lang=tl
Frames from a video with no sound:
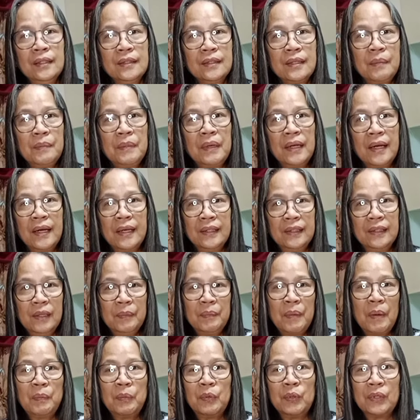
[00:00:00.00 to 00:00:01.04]
sa mga hindi
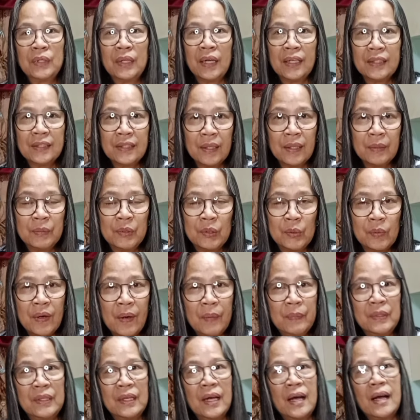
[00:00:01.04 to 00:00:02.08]
pa po
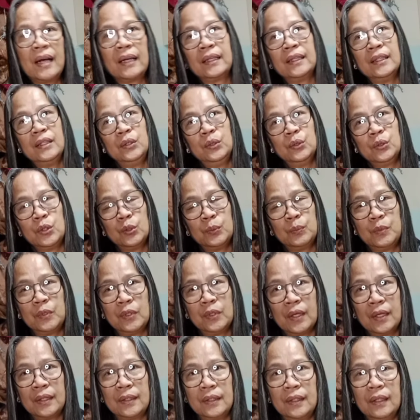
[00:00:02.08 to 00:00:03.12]
nakasubscribe sa aking YouTube
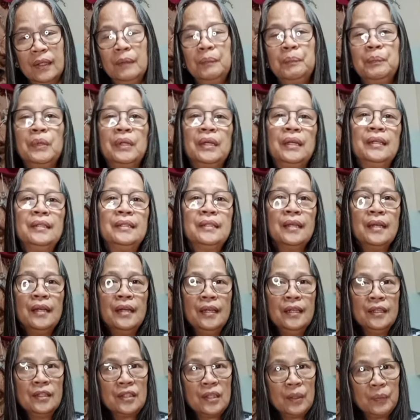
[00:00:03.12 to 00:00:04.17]
channel, please
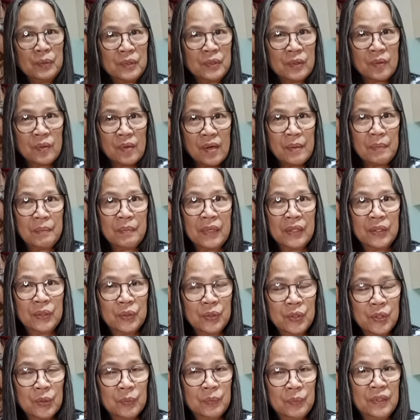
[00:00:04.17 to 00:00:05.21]
subscribe my
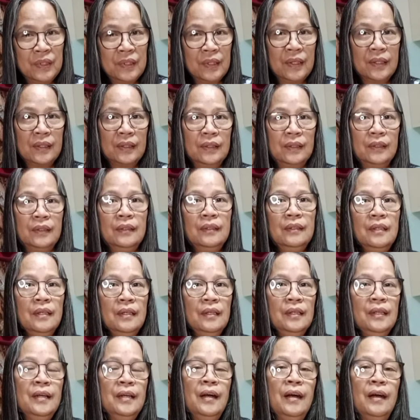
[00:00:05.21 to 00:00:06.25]
YouTube channel.
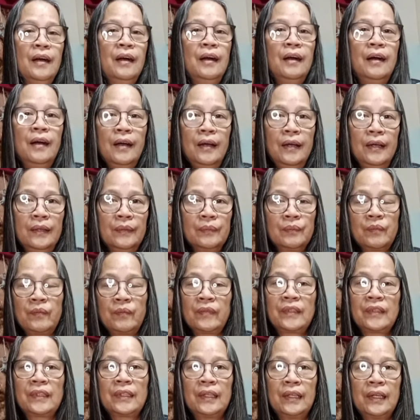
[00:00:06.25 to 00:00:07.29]

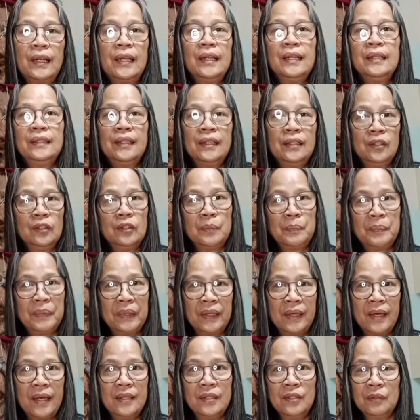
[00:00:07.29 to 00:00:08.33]
Um, click the
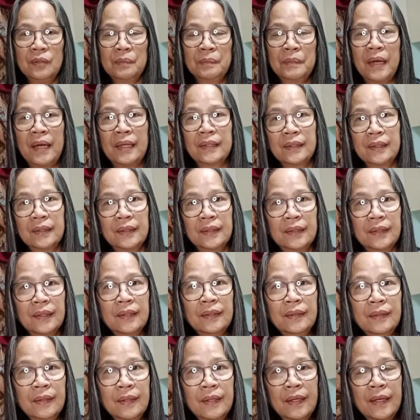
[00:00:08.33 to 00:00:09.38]
notification
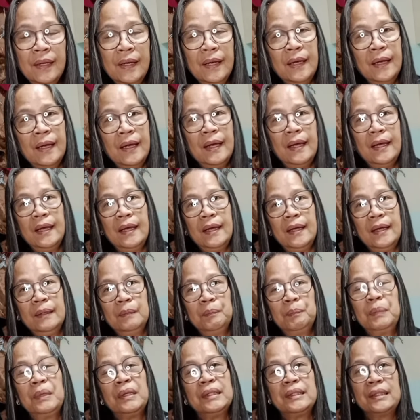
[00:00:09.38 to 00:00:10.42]
button
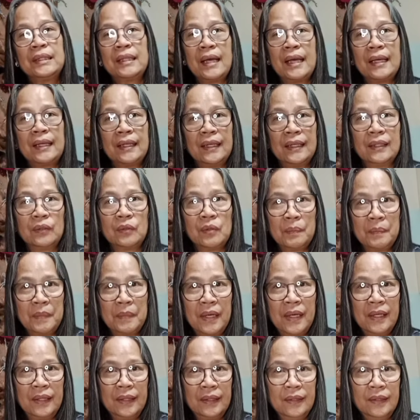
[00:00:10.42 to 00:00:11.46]
and please like and
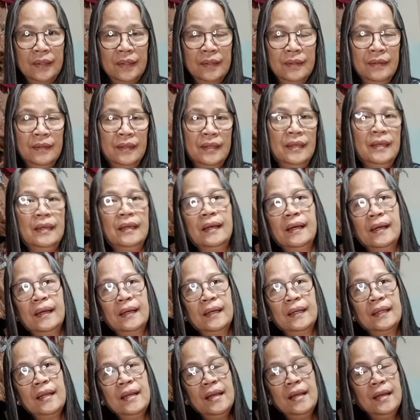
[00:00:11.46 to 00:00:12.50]
comment.
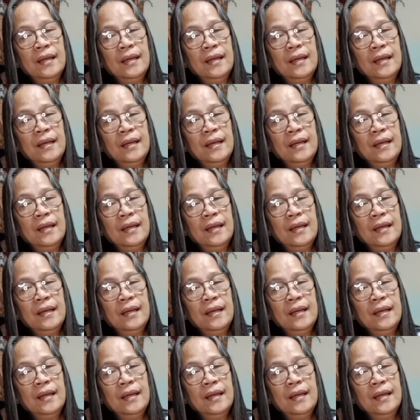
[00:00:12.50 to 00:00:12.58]
Yan.